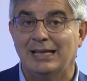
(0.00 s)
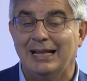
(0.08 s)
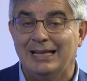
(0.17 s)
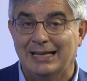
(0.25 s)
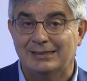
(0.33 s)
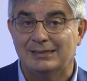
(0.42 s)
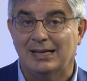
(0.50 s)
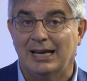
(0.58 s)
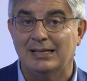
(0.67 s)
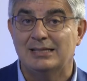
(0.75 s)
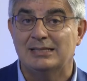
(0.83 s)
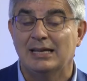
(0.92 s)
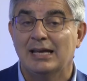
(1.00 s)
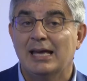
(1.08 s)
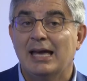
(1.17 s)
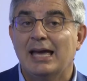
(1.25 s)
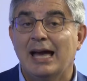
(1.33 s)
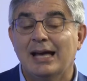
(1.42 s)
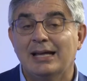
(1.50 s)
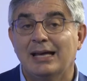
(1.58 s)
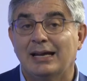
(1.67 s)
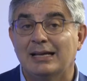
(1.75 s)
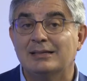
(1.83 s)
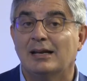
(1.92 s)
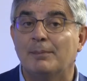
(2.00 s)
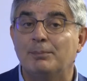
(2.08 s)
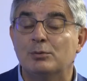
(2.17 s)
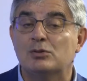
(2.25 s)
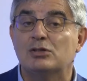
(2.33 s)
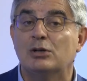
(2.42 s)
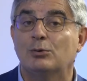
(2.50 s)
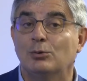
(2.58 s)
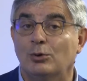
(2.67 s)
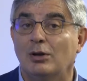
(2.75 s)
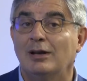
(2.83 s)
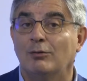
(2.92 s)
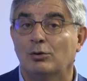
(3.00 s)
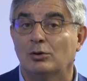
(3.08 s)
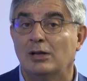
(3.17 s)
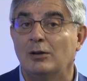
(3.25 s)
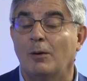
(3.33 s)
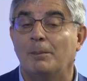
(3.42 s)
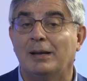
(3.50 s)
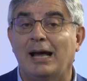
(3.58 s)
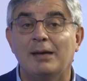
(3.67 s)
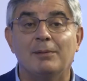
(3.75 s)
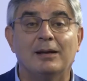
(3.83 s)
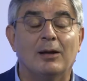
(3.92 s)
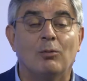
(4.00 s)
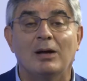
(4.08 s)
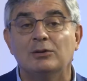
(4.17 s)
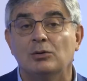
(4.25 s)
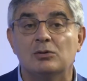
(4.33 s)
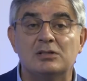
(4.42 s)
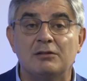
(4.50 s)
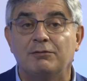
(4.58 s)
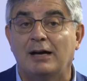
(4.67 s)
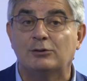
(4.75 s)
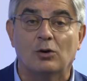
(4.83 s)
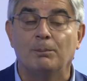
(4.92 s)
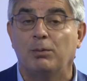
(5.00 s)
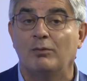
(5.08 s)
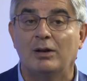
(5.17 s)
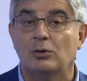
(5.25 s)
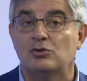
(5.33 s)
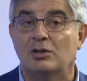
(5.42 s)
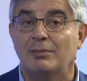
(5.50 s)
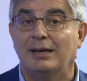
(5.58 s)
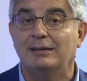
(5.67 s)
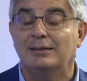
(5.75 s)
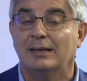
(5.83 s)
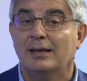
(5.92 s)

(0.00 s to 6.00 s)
degli attrezzi e anche rendere più sicuro il lavoro degli operai perché quando si fa troppo velocemente